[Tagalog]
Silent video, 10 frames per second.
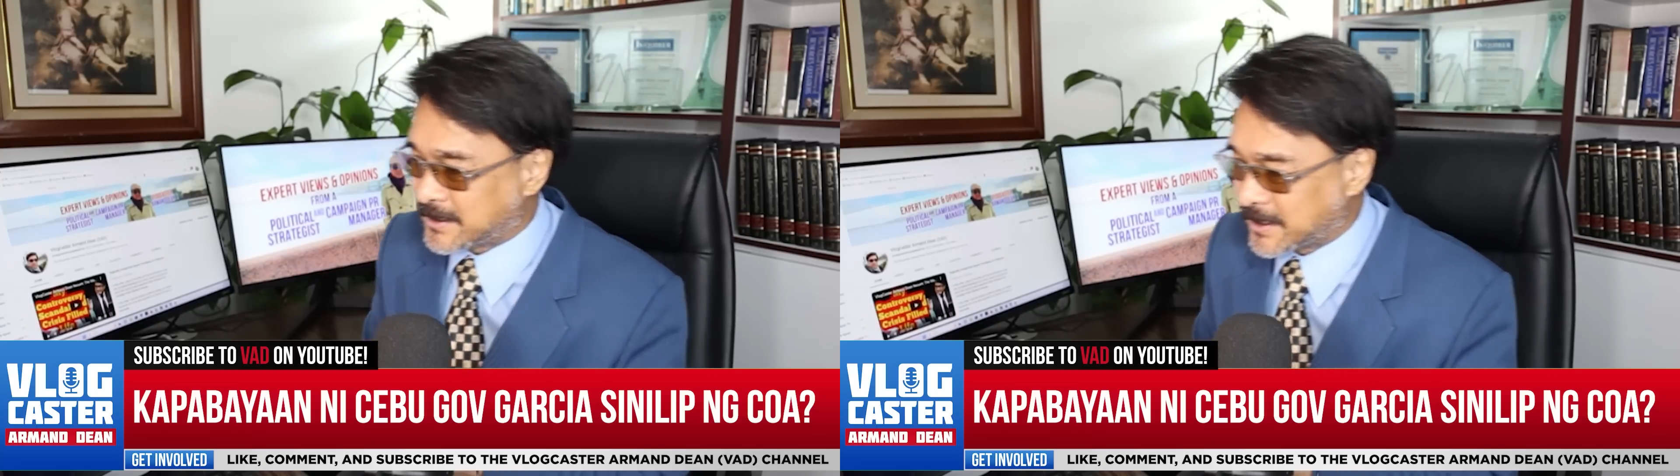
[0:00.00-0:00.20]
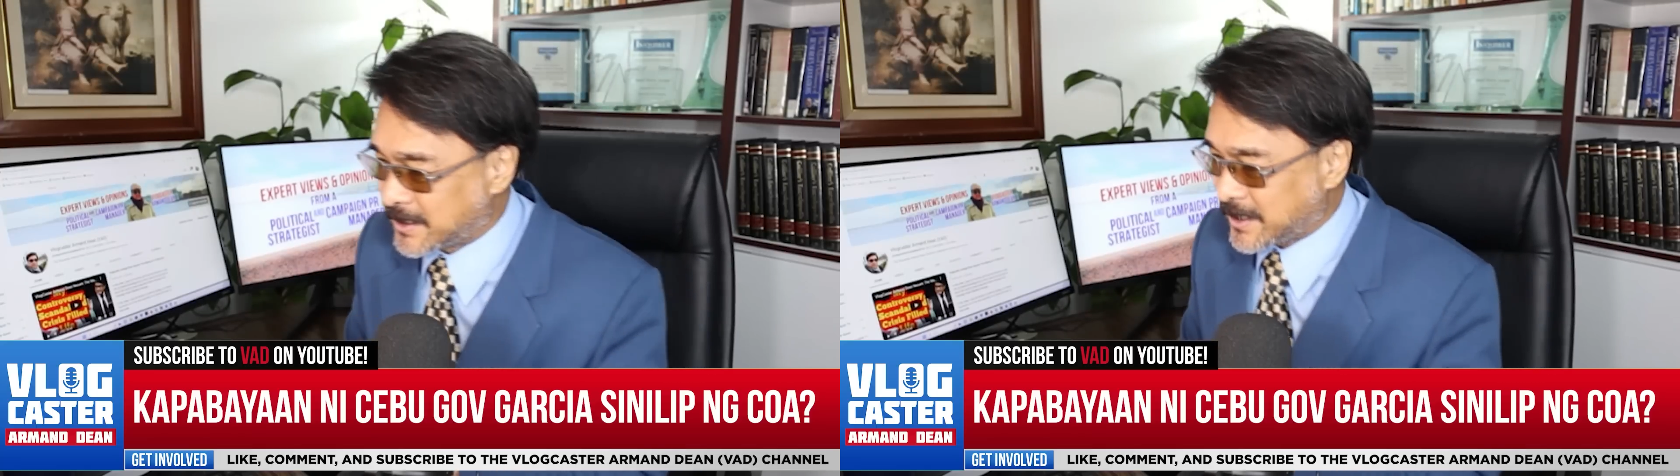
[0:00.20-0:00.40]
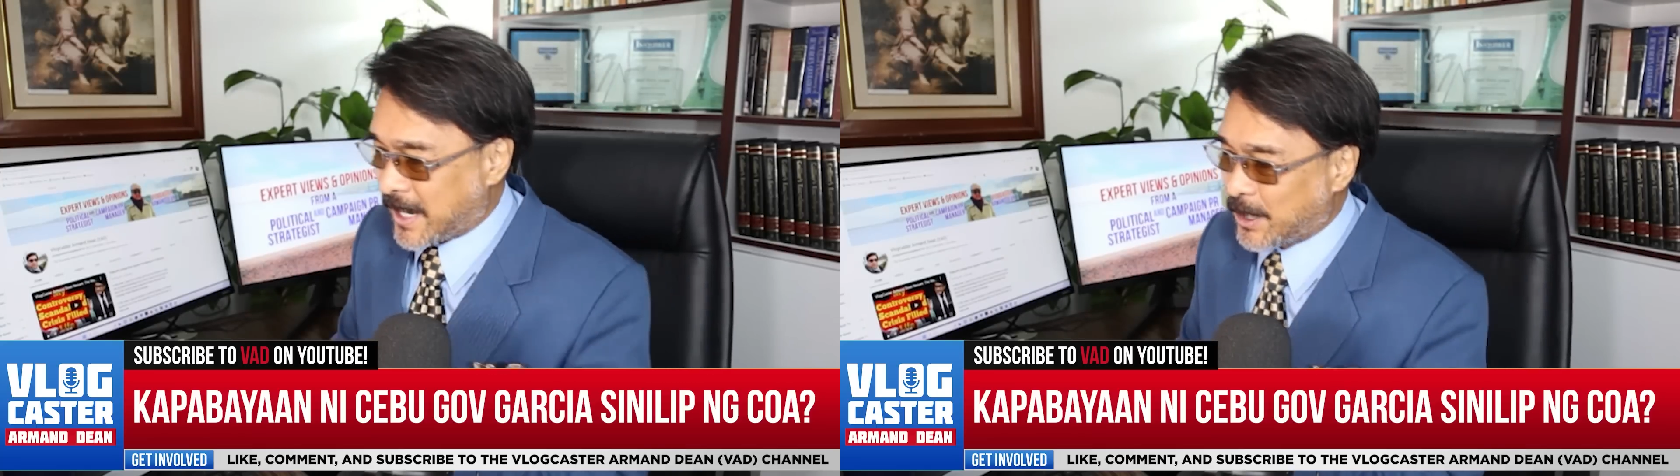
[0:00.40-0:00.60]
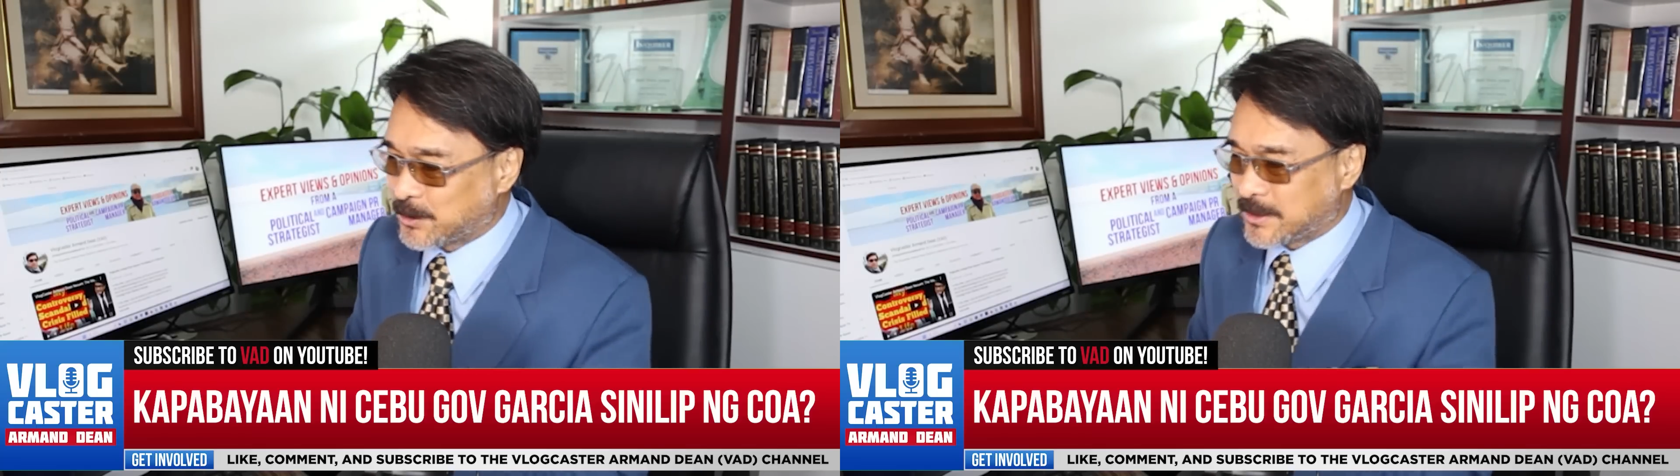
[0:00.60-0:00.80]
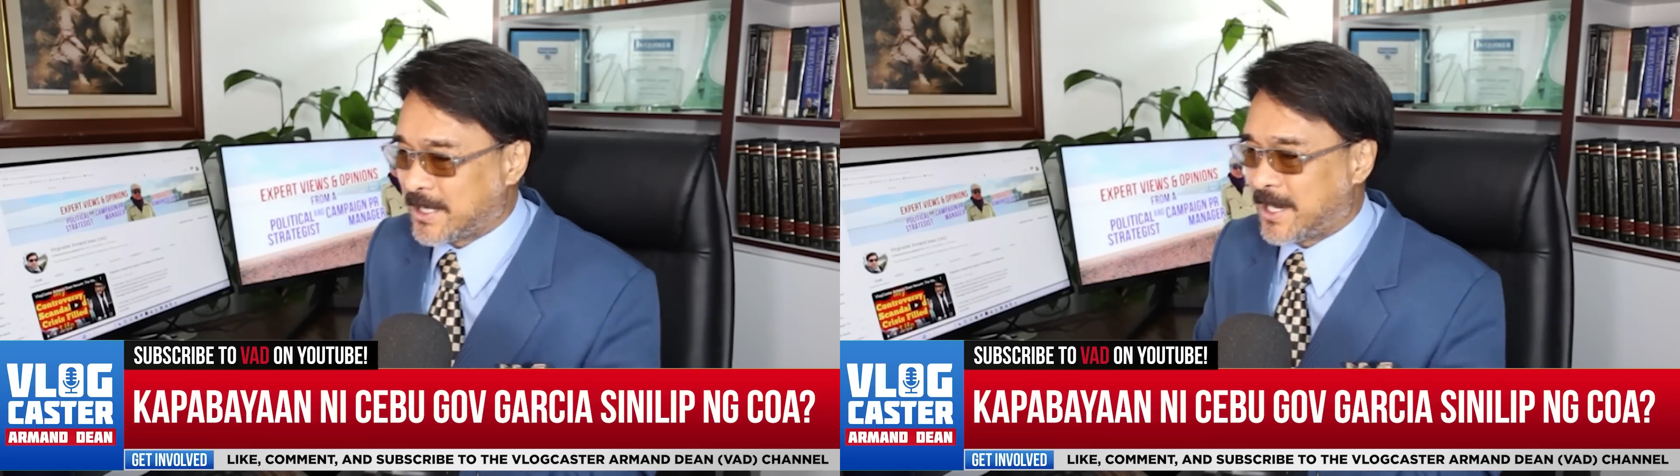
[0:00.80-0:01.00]
turned
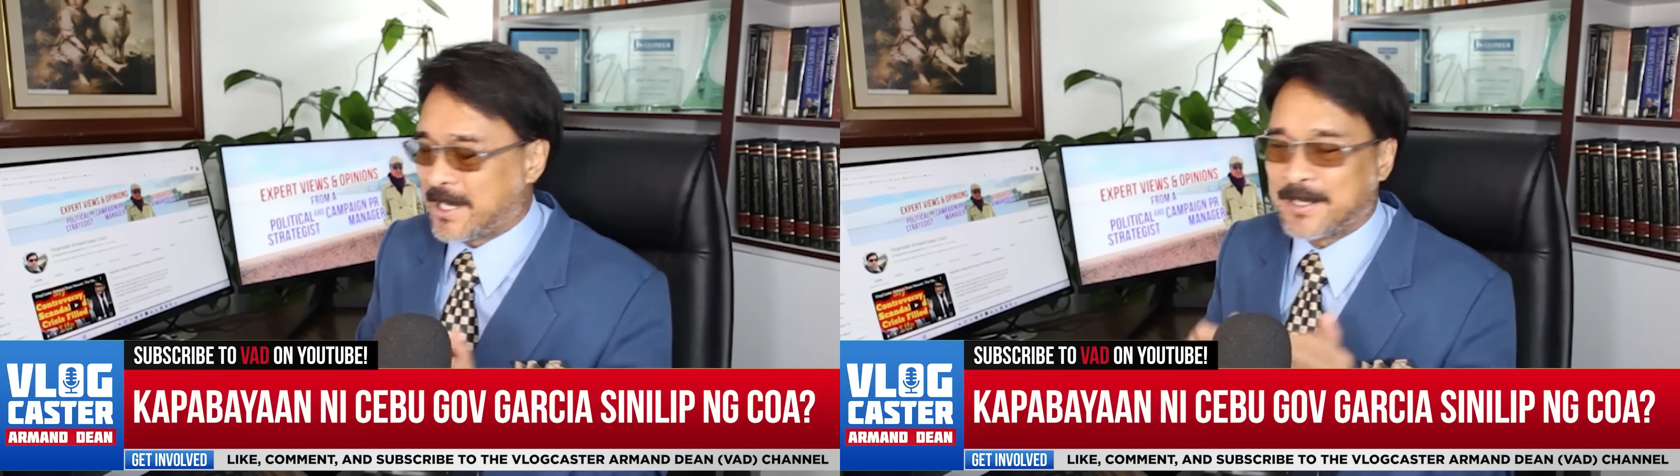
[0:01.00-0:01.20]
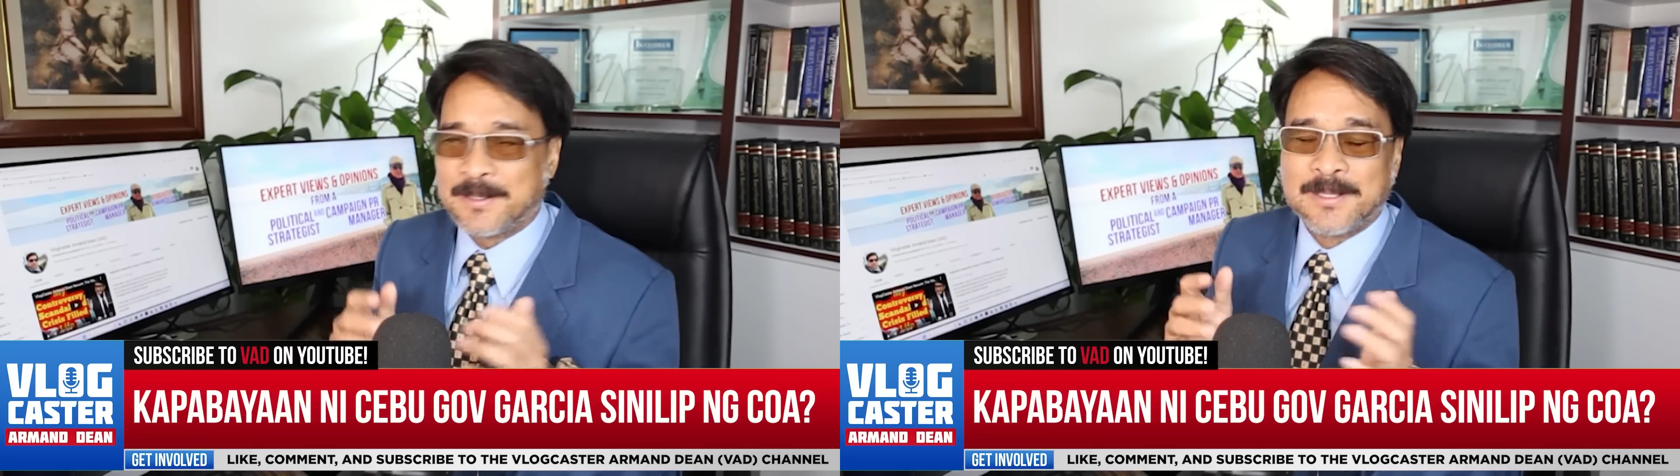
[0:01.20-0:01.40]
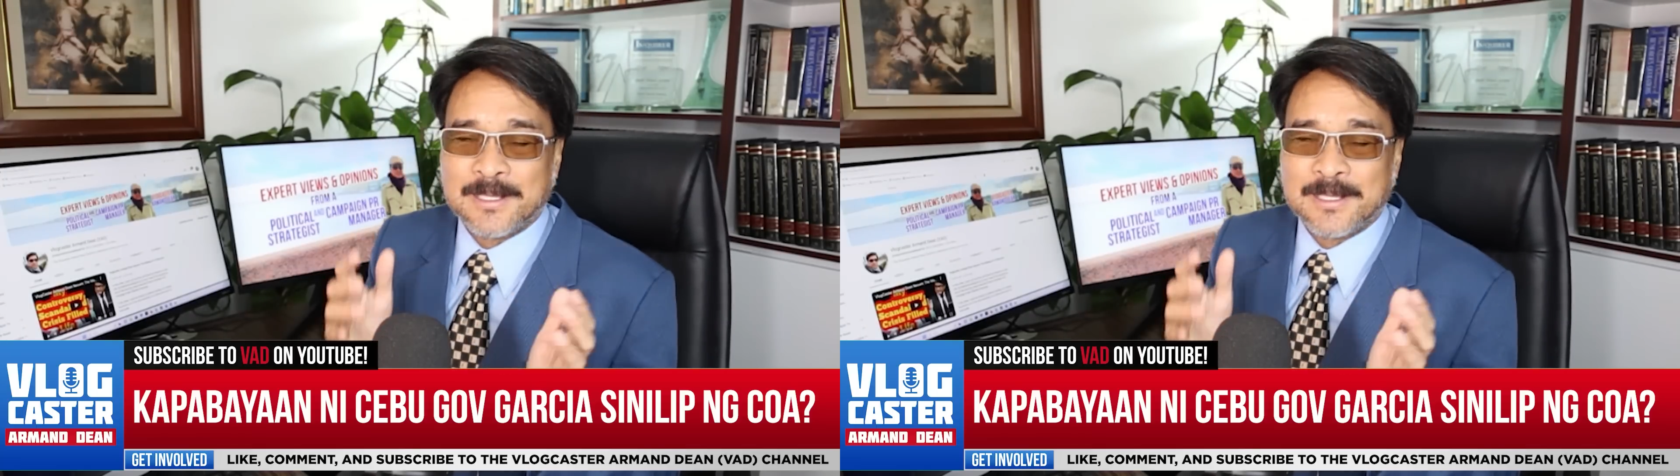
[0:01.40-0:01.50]
out na